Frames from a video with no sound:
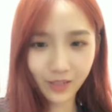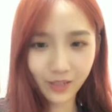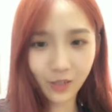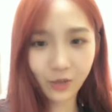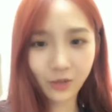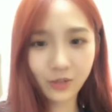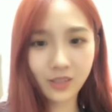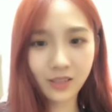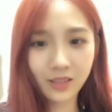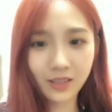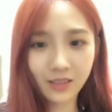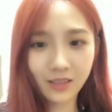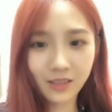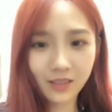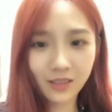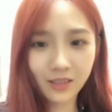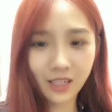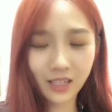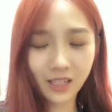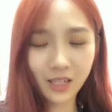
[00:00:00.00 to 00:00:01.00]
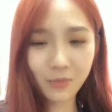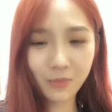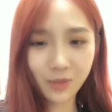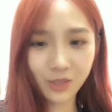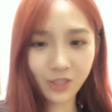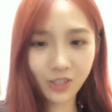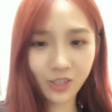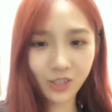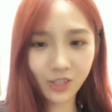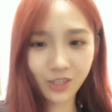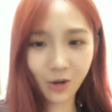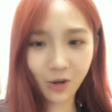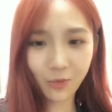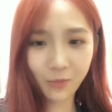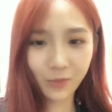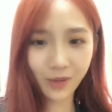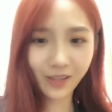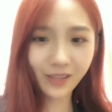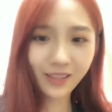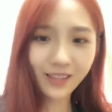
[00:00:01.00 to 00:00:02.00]
然后请你们吃草
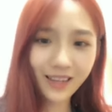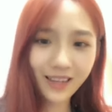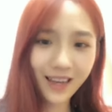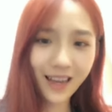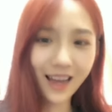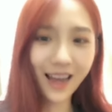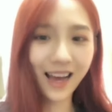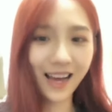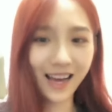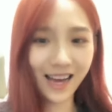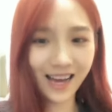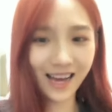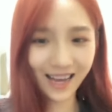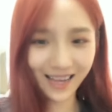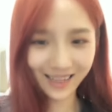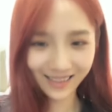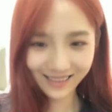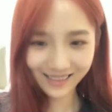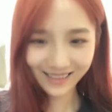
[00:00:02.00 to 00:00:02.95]
莓，哈哈，